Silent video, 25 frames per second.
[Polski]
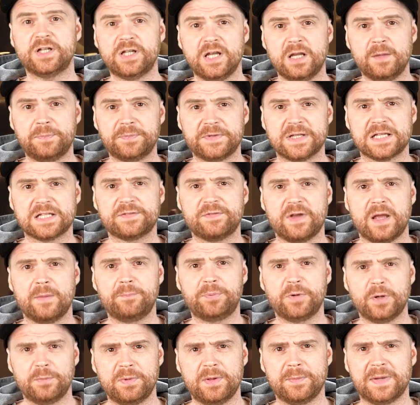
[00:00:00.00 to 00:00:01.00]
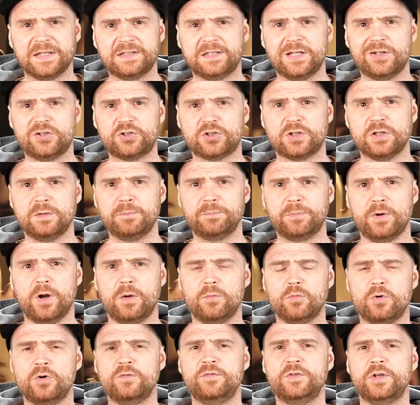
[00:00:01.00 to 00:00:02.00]
klip nazwałem problematycznym,
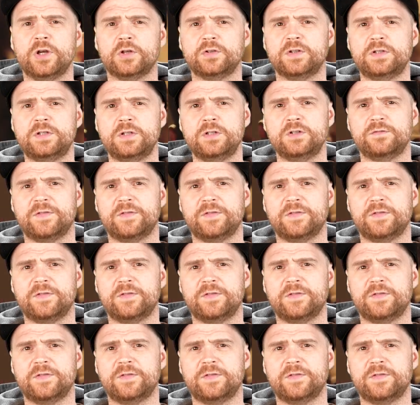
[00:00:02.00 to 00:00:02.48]
bo mówi o dosyć